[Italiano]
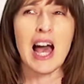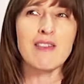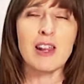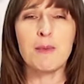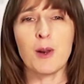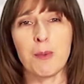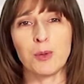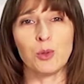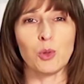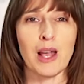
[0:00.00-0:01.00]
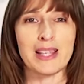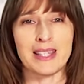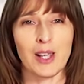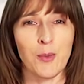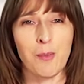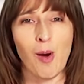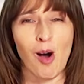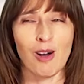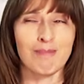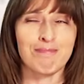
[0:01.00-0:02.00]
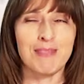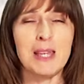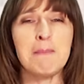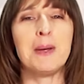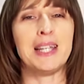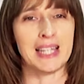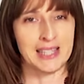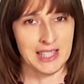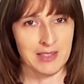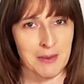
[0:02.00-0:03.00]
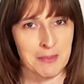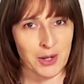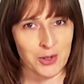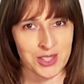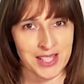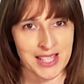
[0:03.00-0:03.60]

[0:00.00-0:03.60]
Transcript: avrebbero potuto essere un po' impegnative per così